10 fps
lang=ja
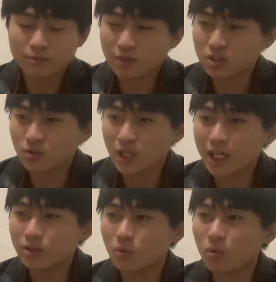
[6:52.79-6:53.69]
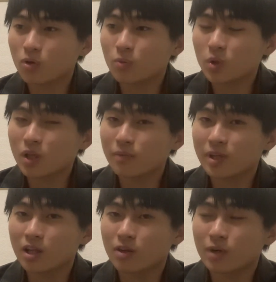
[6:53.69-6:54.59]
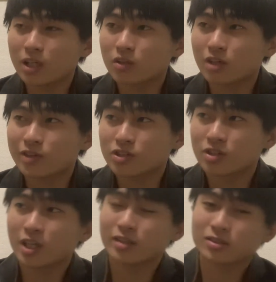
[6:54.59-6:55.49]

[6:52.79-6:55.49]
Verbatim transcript: まあちょっとないと心もとないみたいなのはあるのかもしれないけど、